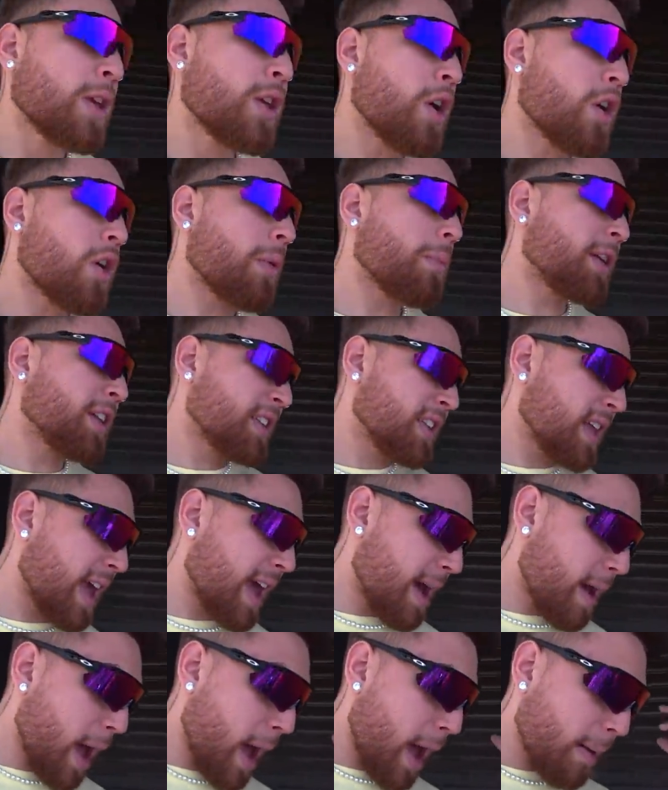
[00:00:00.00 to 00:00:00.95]
E eu comecei
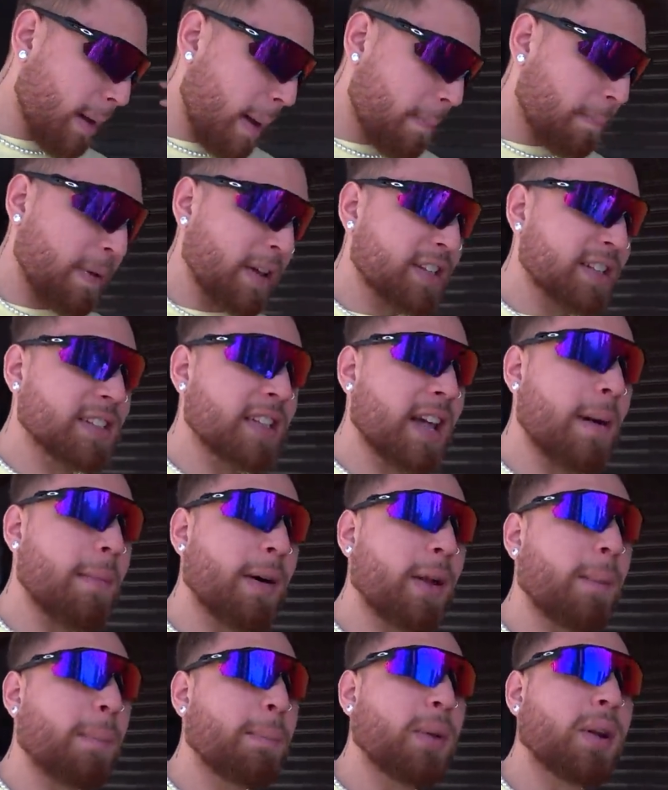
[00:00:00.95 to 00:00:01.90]
a, a, pesquisar,
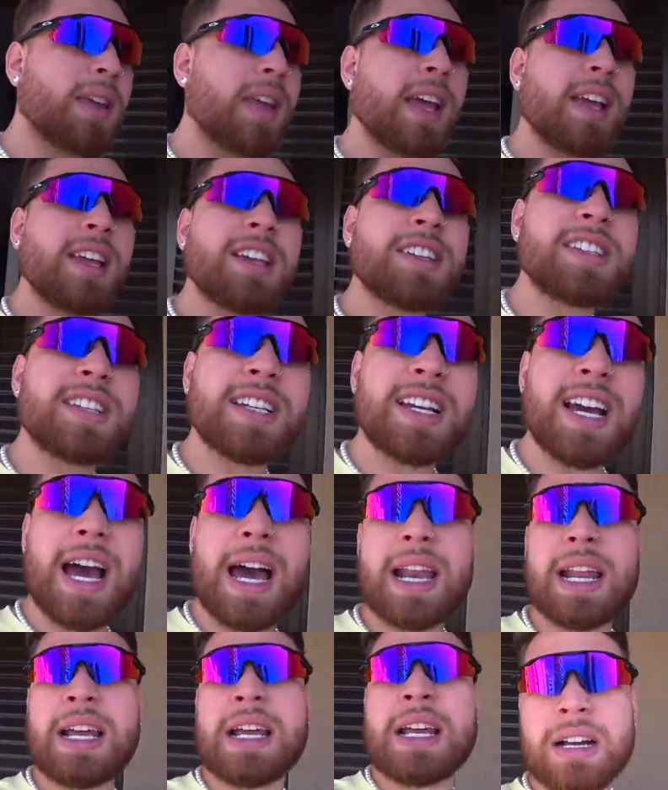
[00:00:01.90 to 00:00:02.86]
mano, por que que esse
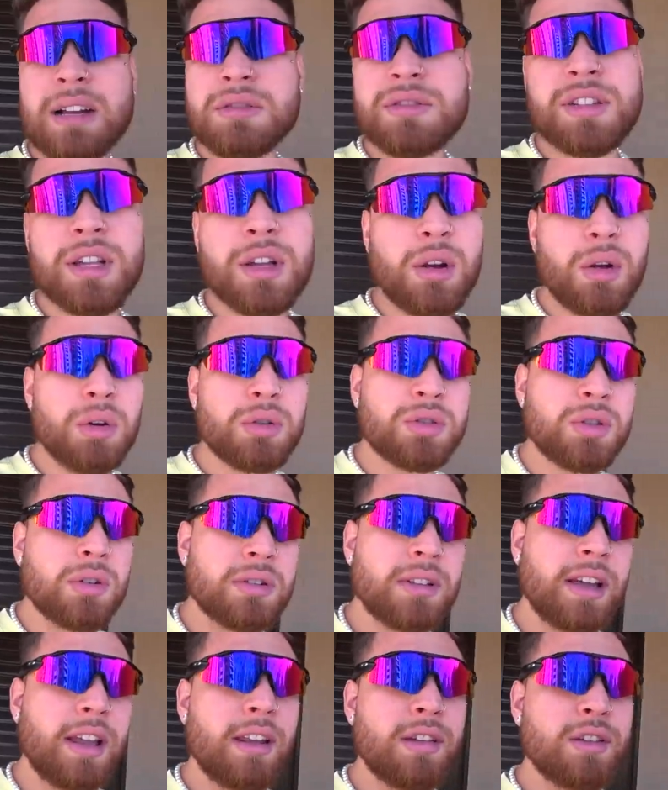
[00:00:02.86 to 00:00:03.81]
cara cancelou o
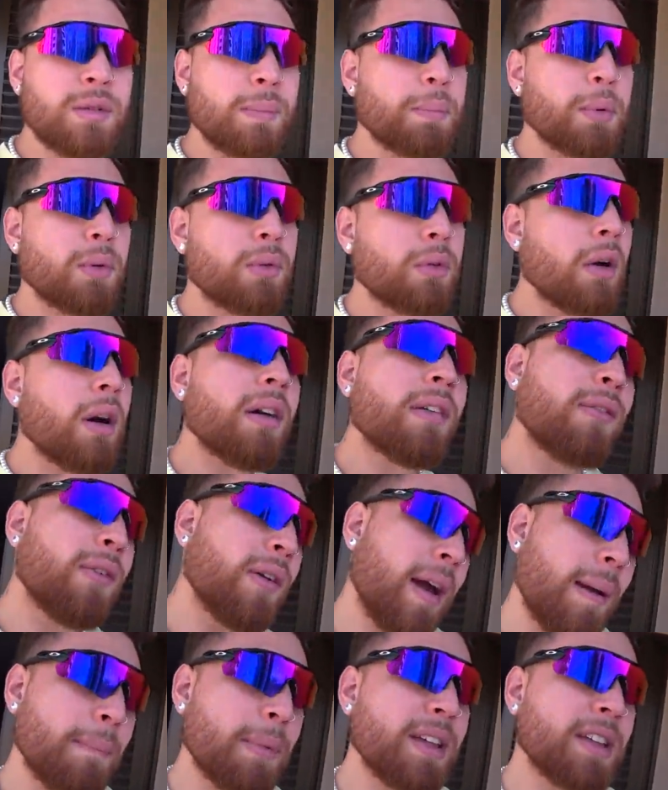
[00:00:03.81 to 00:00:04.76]
show dele? Tipo, qual que
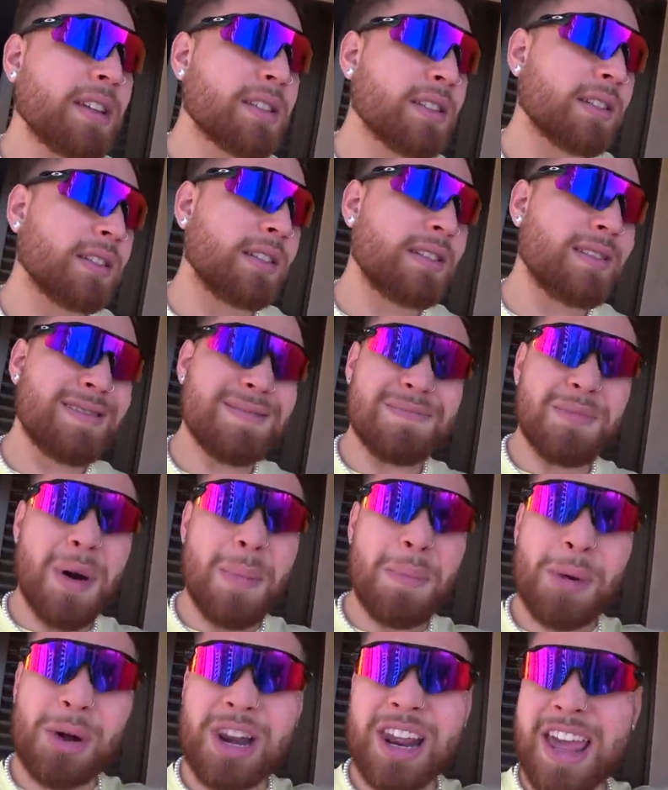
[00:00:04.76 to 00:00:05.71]
foi a brisa? E
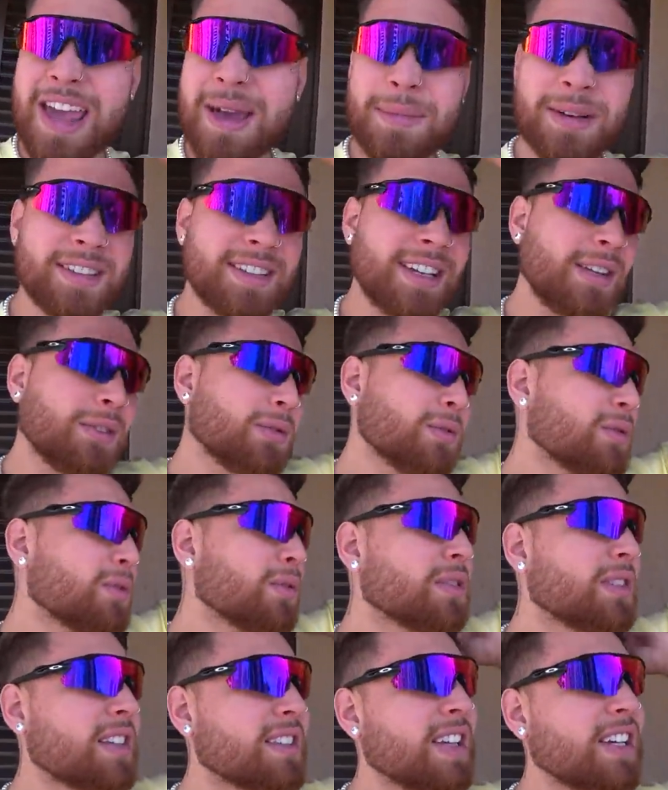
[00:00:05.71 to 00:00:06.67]
mó polêmica, saindo tudo
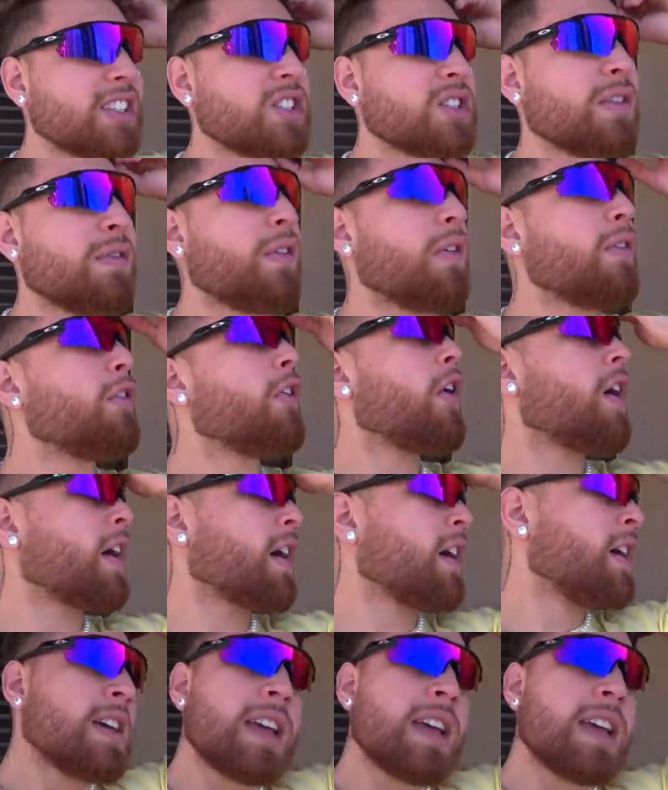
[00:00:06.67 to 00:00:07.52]
quanto é site de fofoca.